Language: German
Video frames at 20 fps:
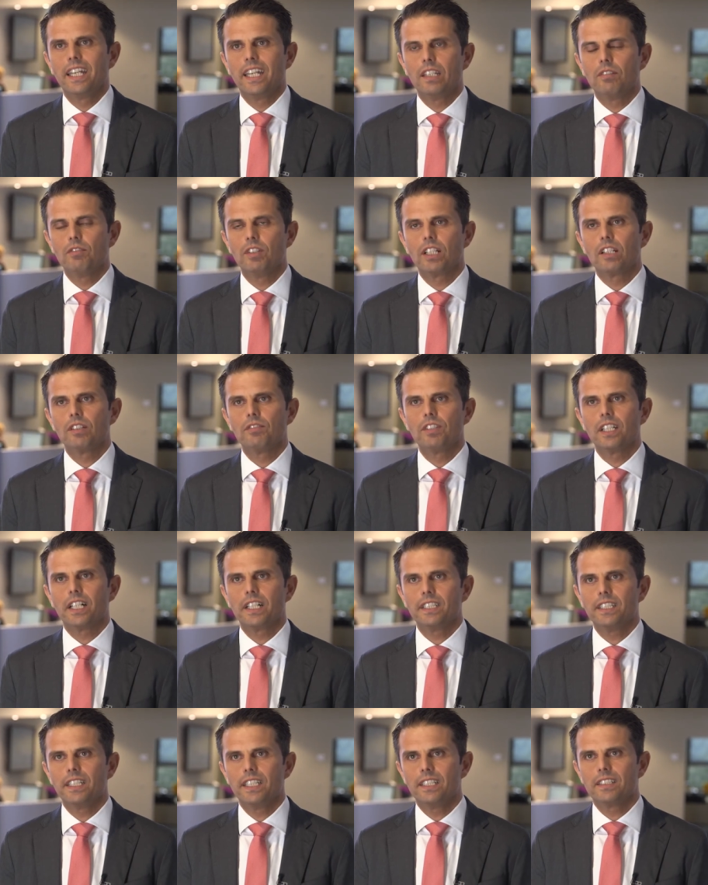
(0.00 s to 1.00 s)
entwickeln
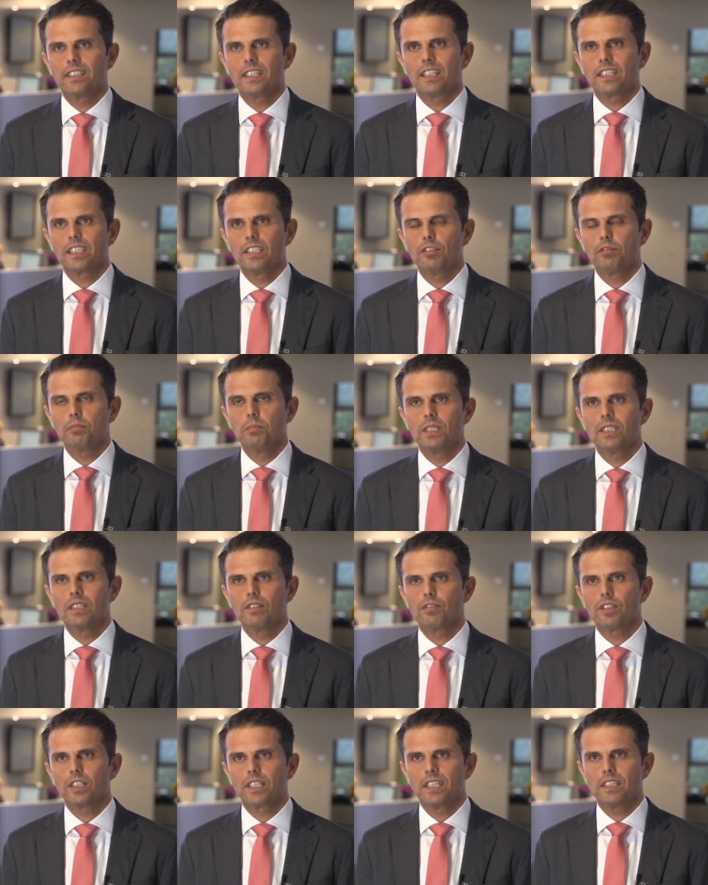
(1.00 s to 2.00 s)
wir einen E-Tarif mit
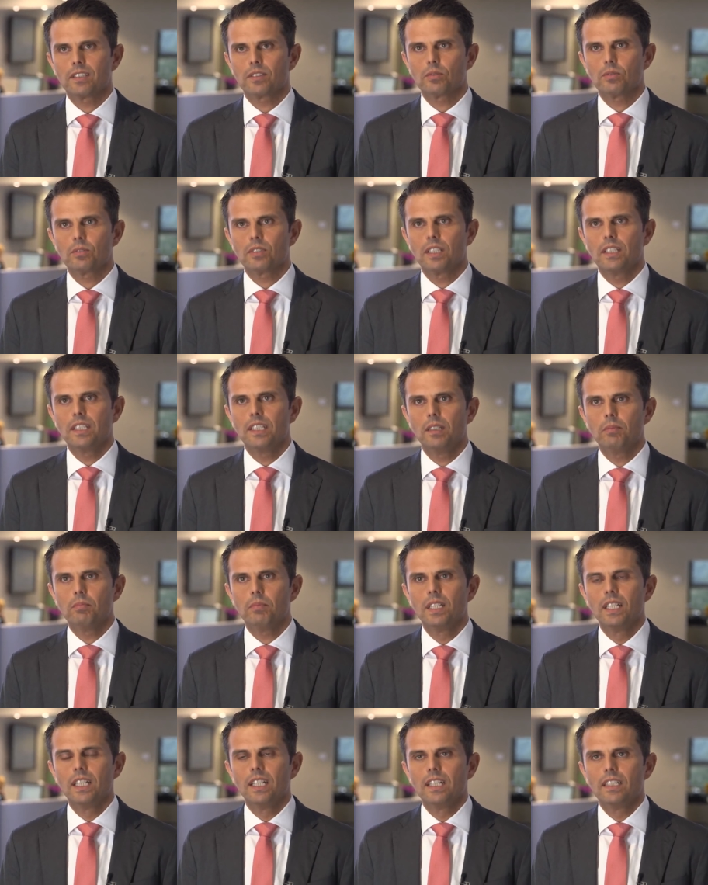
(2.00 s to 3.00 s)
den
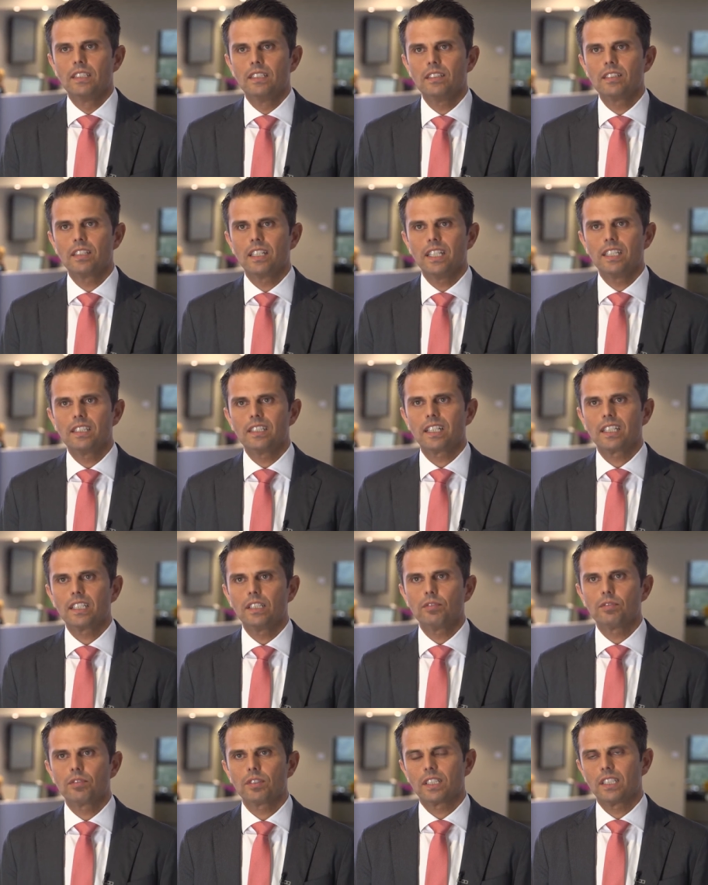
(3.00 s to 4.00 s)
Verkehrsunternehmen. Dieser
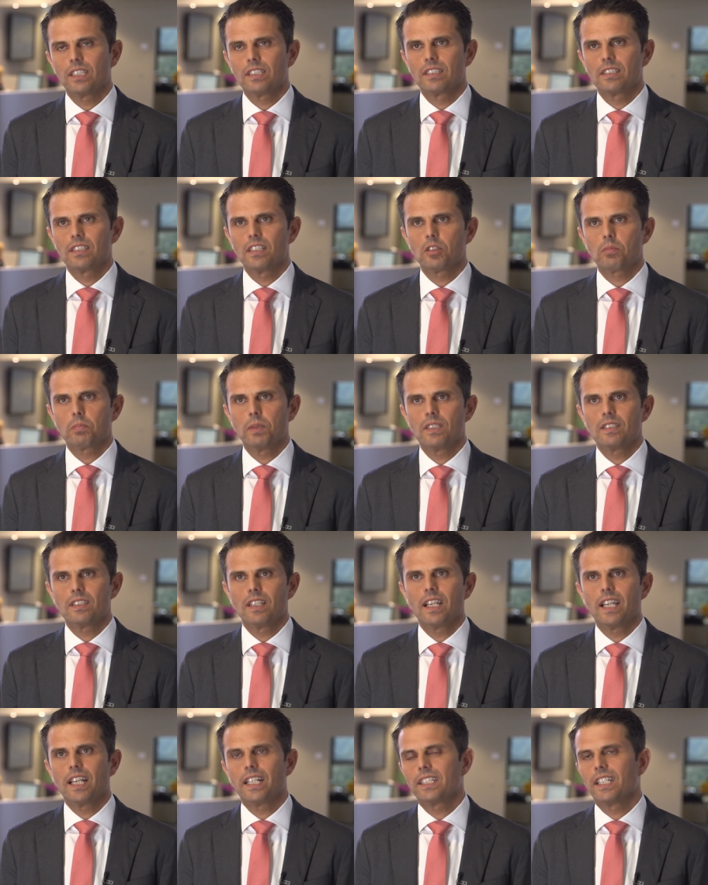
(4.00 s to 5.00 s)
E-Tarif richtet sich
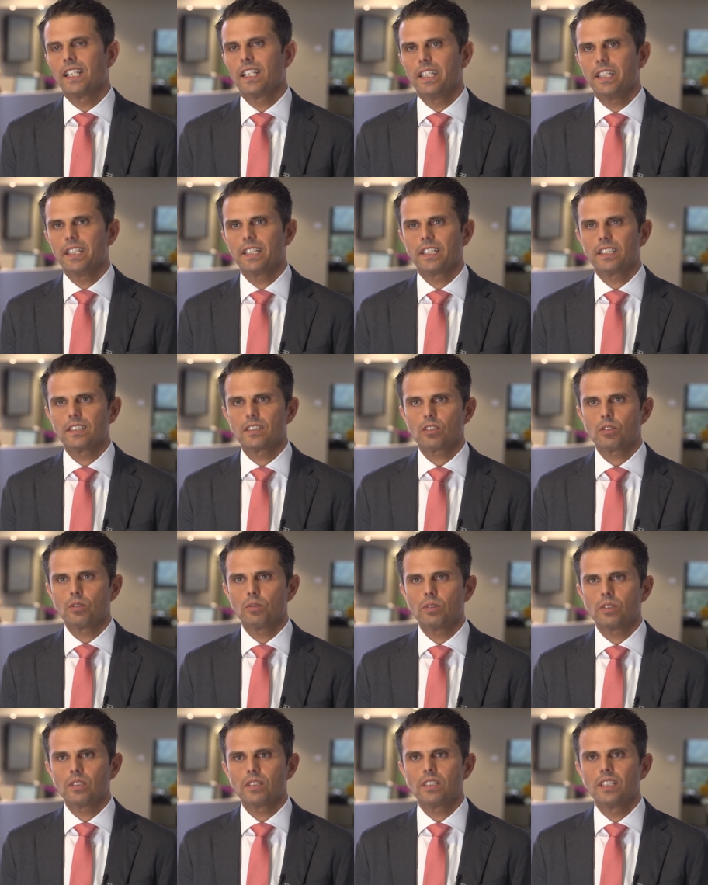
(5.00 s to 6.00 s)
speziell an
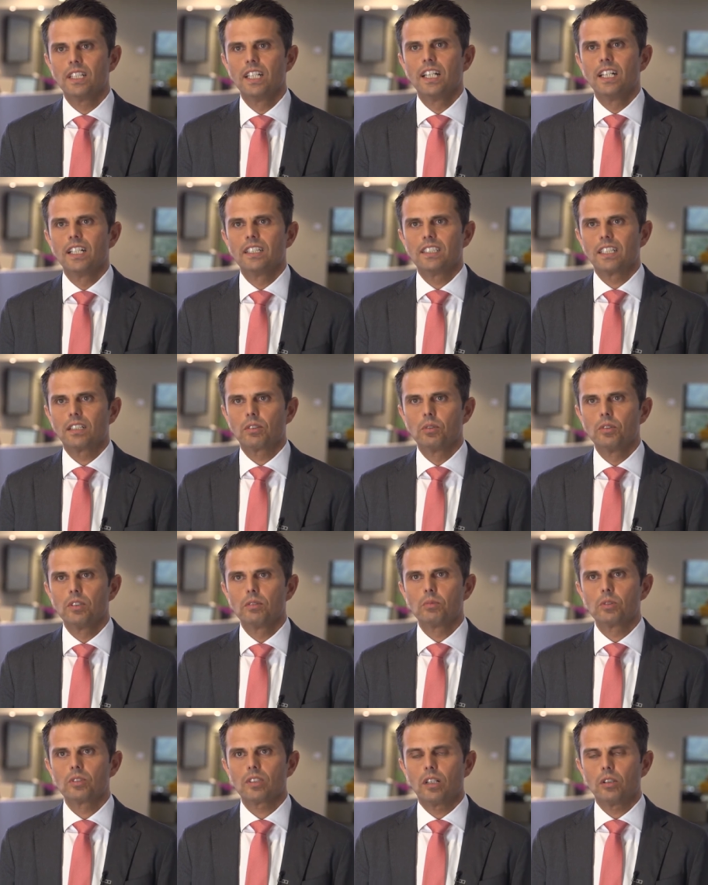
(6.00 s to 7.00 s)
Gelegenheitskunden. Der
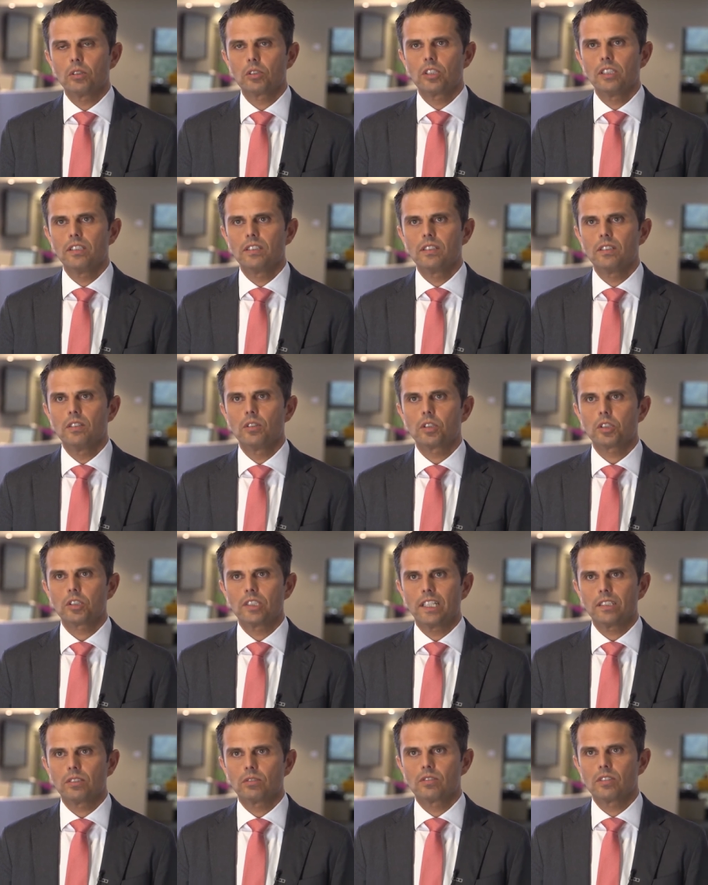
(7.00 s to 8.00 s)
Kunde muss ausschließlich noch
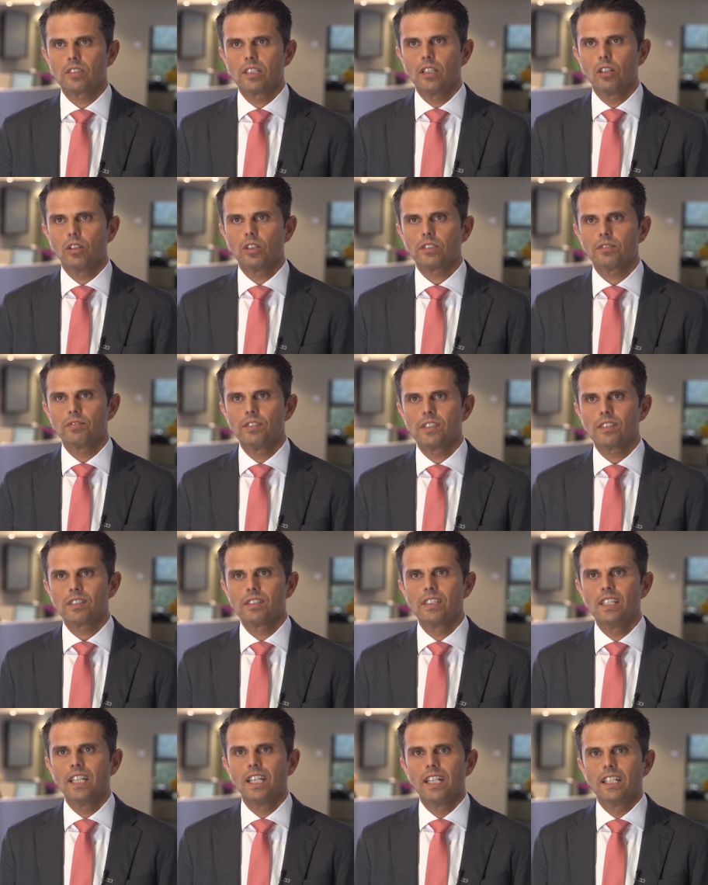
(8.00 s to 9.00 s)
Start- und Zielort
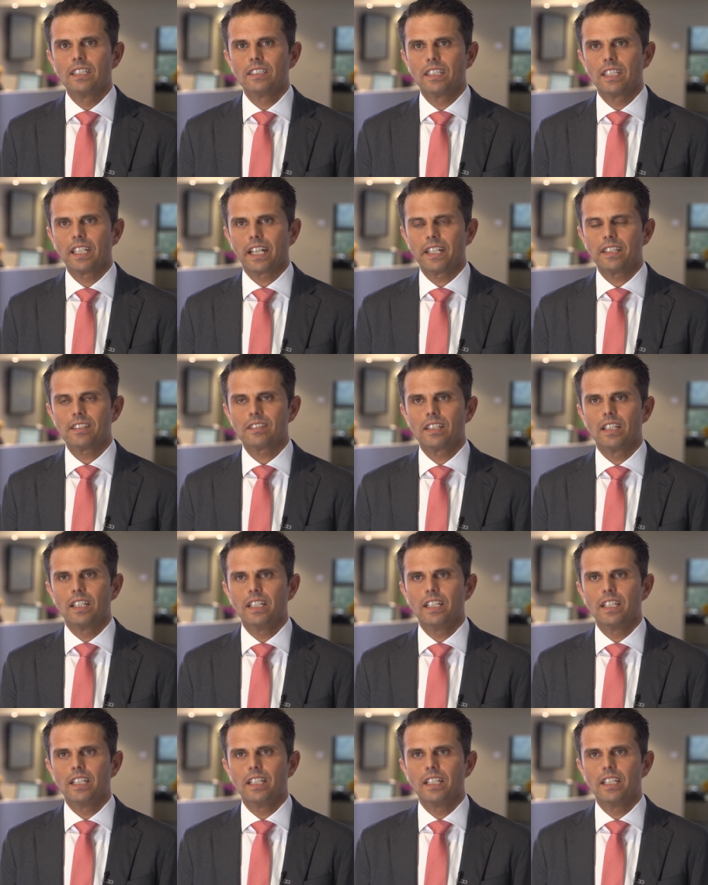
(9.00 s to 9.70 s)
wissen, den Rest